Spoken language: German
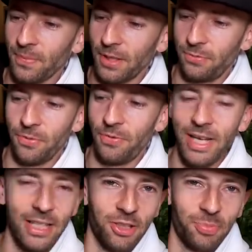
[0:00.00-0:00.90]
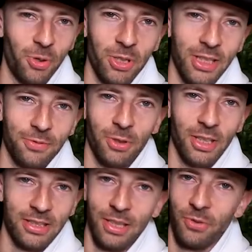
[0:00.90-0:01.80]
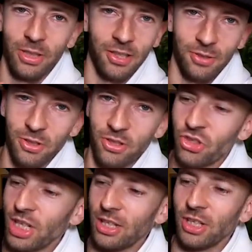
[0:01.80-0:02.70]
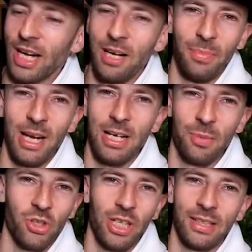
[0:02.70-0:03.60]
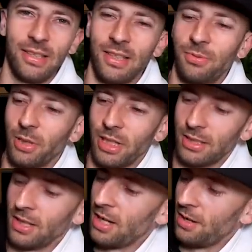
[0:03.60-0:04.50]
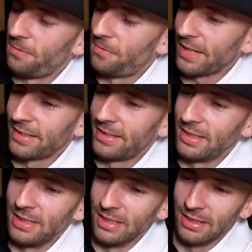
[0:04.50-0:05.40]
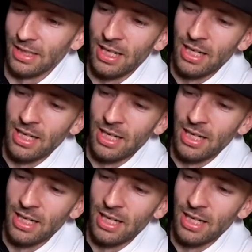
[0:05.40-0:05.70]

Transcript: Dafür feiere ich Spalding halt wirklich. Die haben wirklich solche schicken, geilen Bälle am Start. Das ist wirklich faszinierend.